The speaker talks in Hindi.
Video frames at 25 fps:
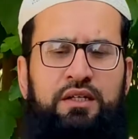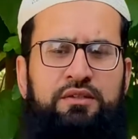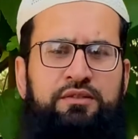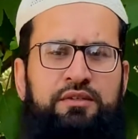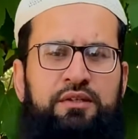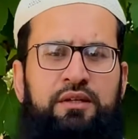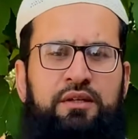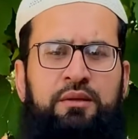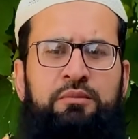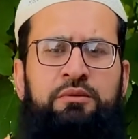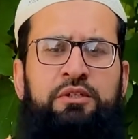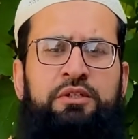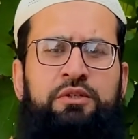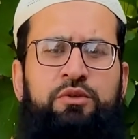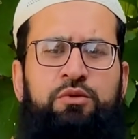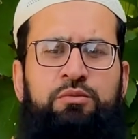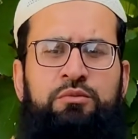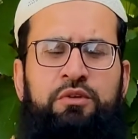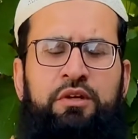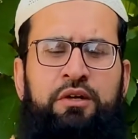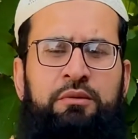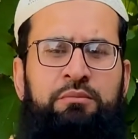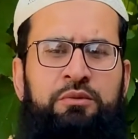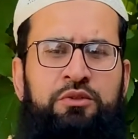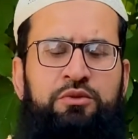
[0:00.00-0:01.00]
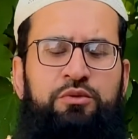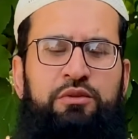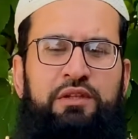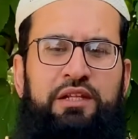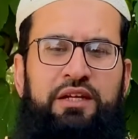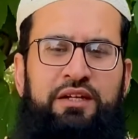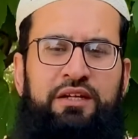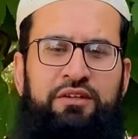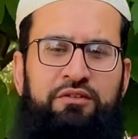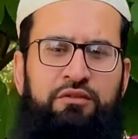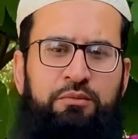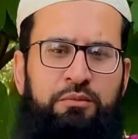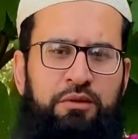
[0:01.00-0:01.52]
अस्सलाम वालेकुम
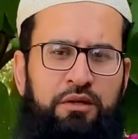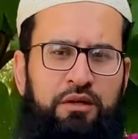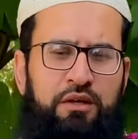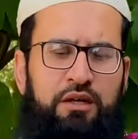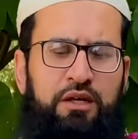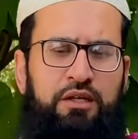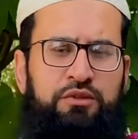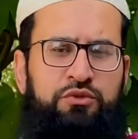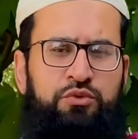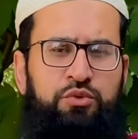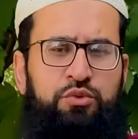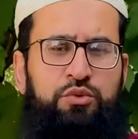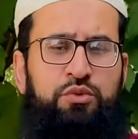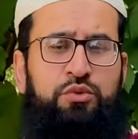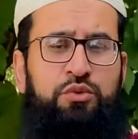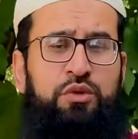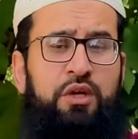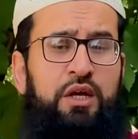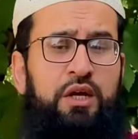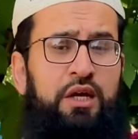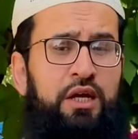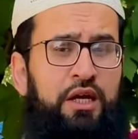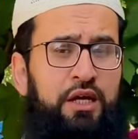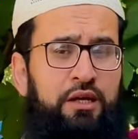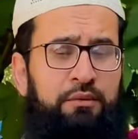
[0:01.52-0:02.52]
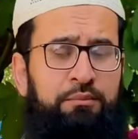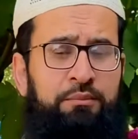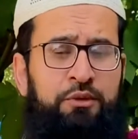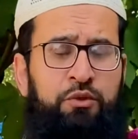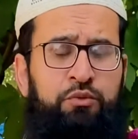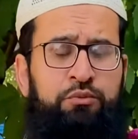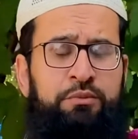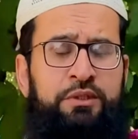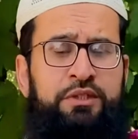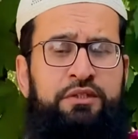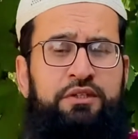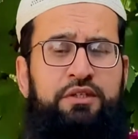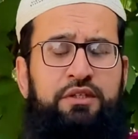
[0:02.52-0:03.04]
रहमतुल्लाहि मैं
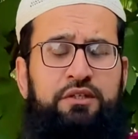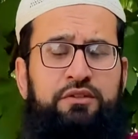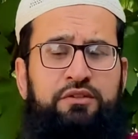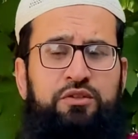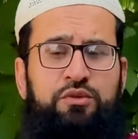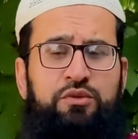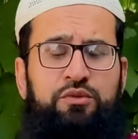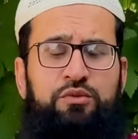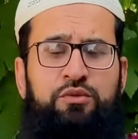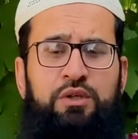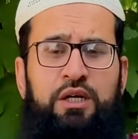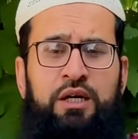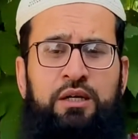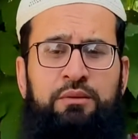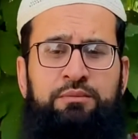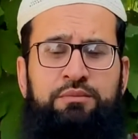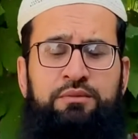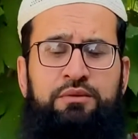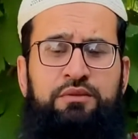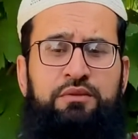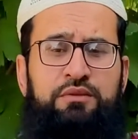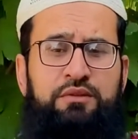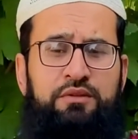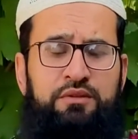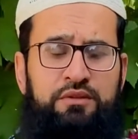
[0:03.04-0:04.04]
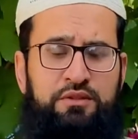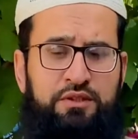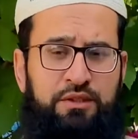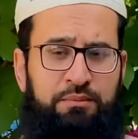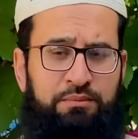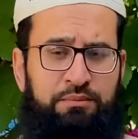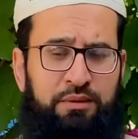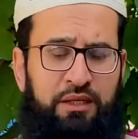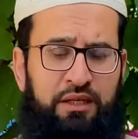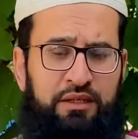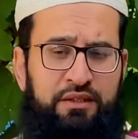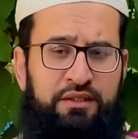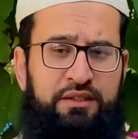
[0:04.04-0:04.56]
उम्मीद करता हूँ आप
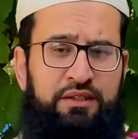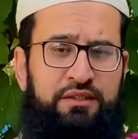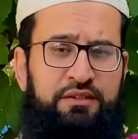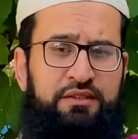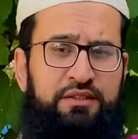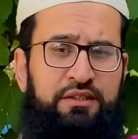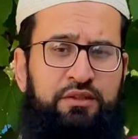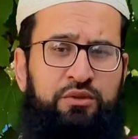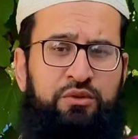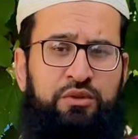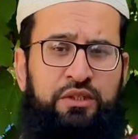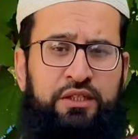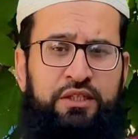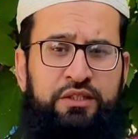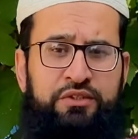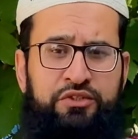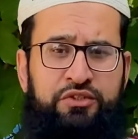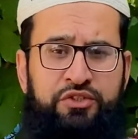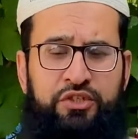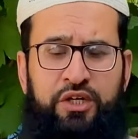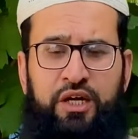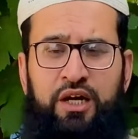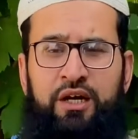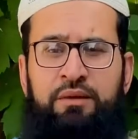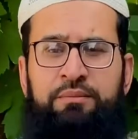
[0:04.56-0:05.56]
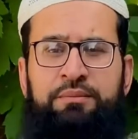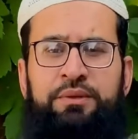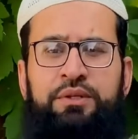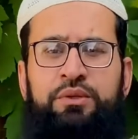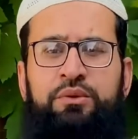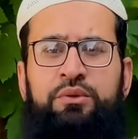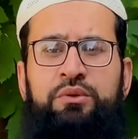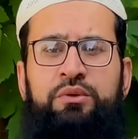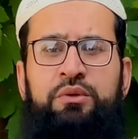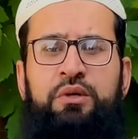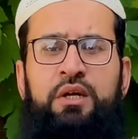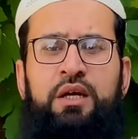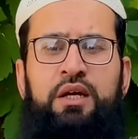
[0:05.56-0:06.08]
सब खैरियत से होंगे जहाँ भी
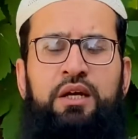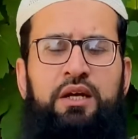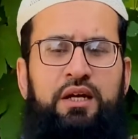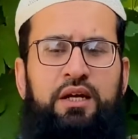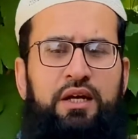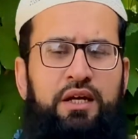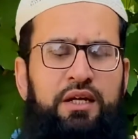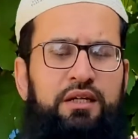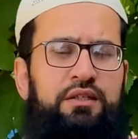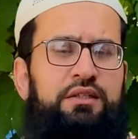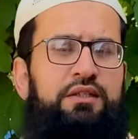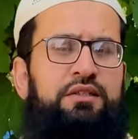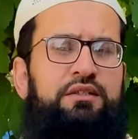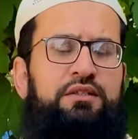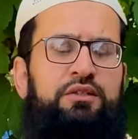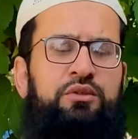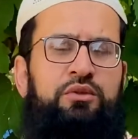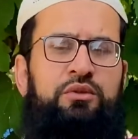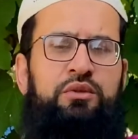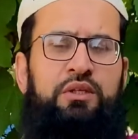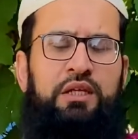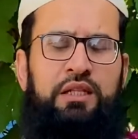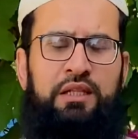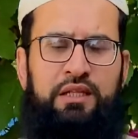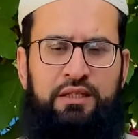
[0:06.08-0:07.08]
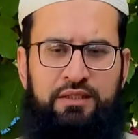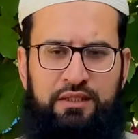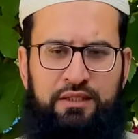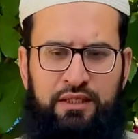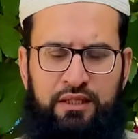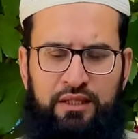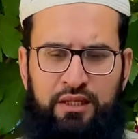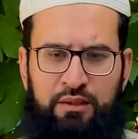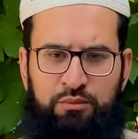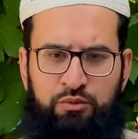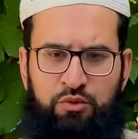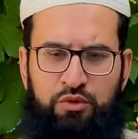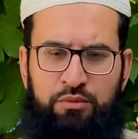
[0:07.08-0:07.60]
हों खैरियत से हों अल्लाह
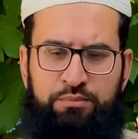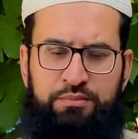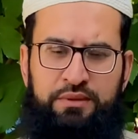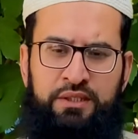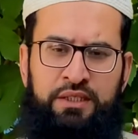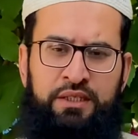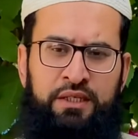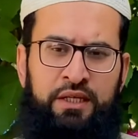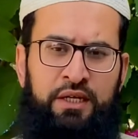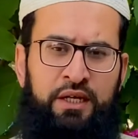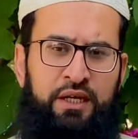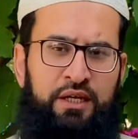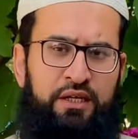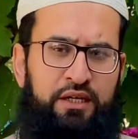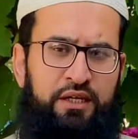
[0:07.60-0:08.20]
ताला आपको अपने